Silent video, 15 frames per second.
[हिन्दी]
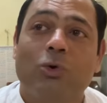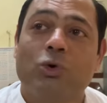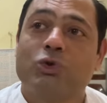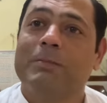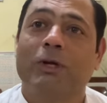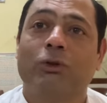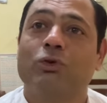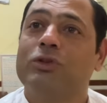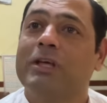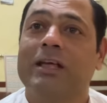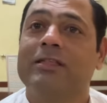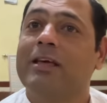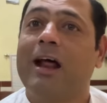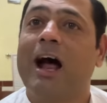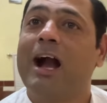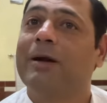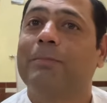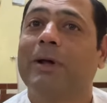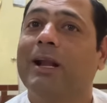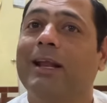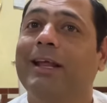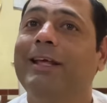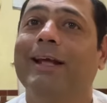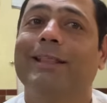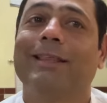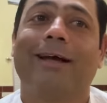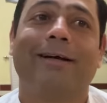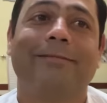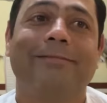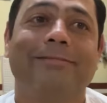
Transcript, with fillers: उसमें तो झंझनाहट पना नहीं रहता